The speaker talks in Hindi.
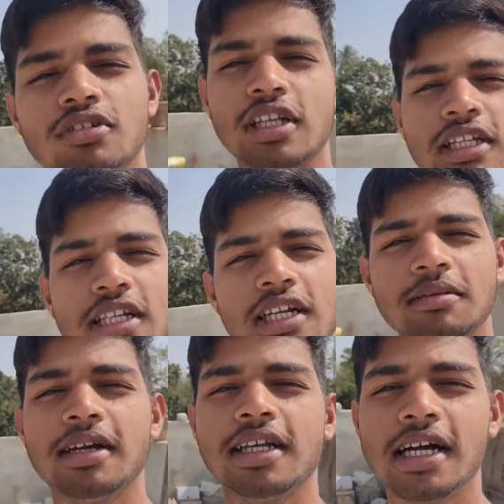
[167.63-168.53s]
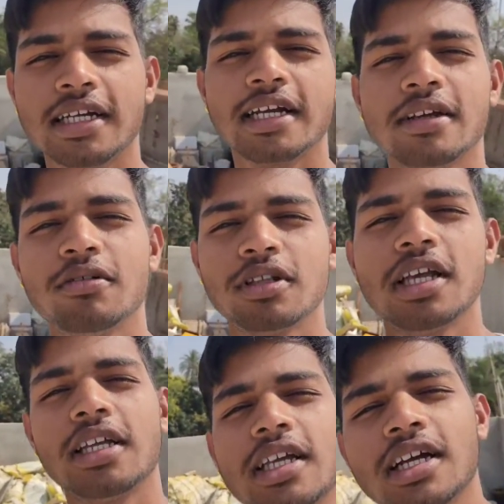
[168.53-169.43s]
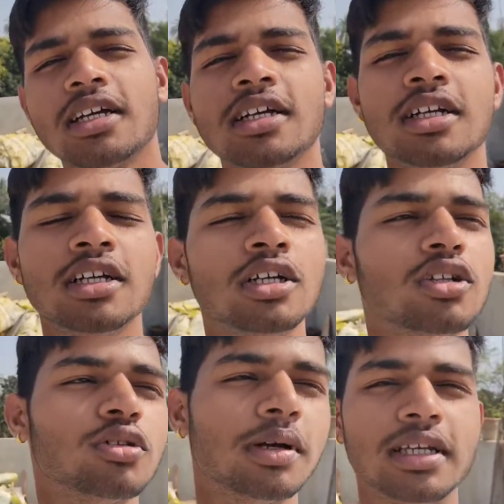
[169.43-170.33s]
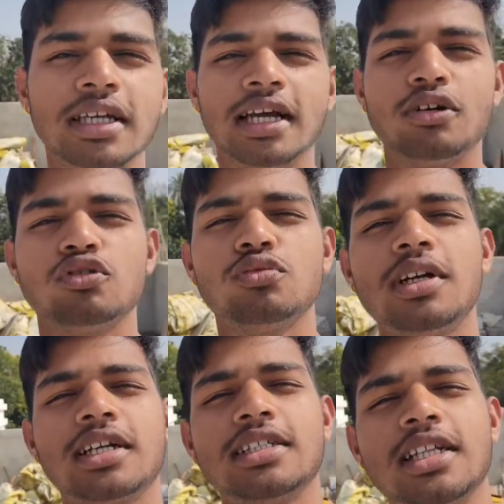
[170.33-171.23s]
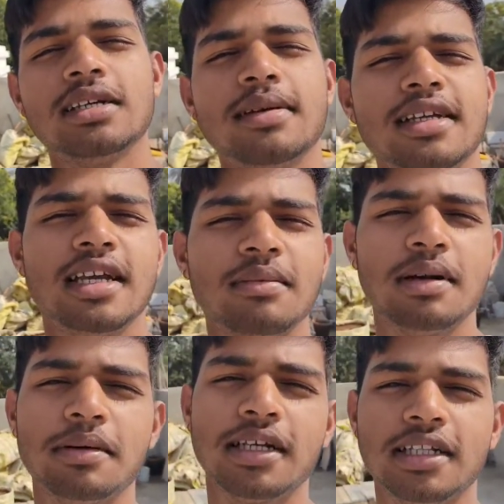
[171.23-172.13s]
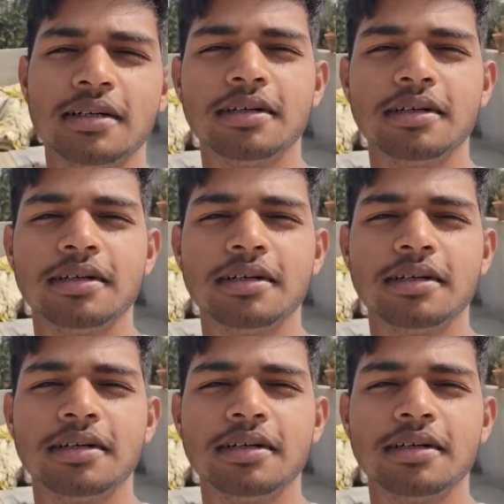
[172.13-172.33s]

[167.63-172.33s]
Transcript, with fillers: और देखते जाना भाई आगे आगे होता है क्या तो भाई अनाउंसमेंट कैसी लगी भाई एक बार बता देना